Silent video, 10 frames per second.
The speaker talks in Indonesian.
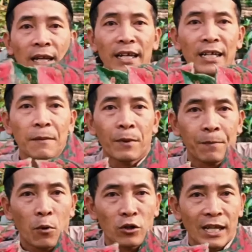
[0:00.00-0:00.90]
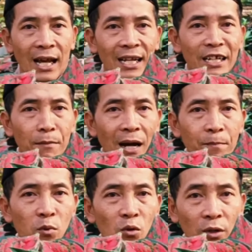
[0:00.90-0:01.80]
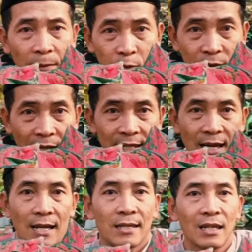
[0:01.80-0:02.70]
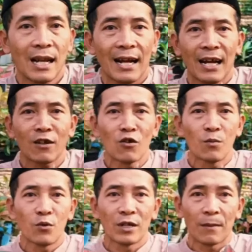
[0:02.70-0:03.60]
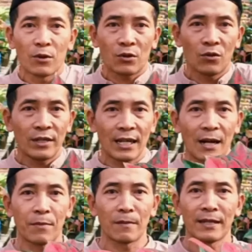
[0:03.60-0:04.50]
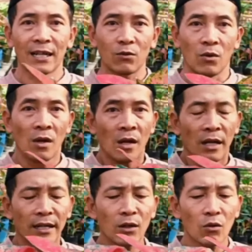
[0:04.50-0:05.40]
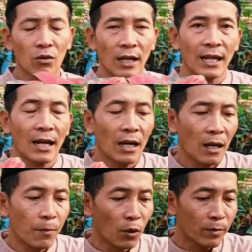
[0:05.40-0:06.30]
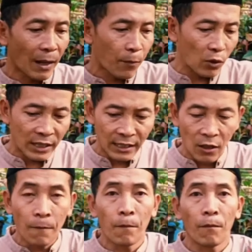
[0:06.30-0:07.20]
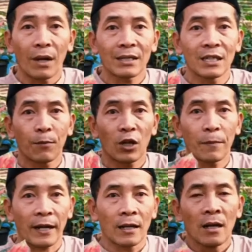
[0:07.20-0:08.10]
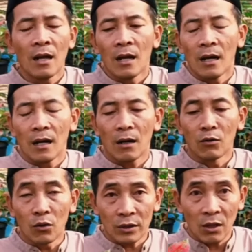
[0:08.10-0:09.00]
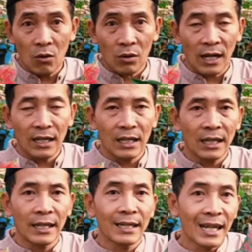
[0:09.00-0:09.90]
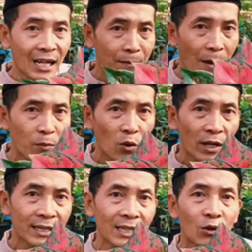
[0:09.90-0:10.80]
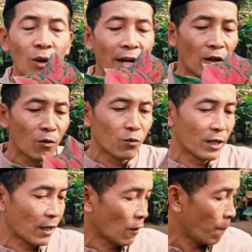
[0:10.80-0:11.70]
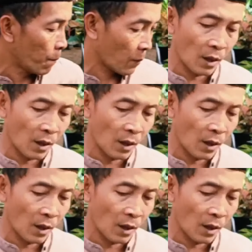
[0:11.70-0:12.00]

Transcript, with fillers: Ini per potnya 50.000 saja. Silakan Om Bunda Bosku jika berminat tuh. Ini ukurannya uh, belum tak potin ya, hmm, masih di polybag. Uh, untuk seukuran ini ini yang 50 isi dua ya Om Bunda ya.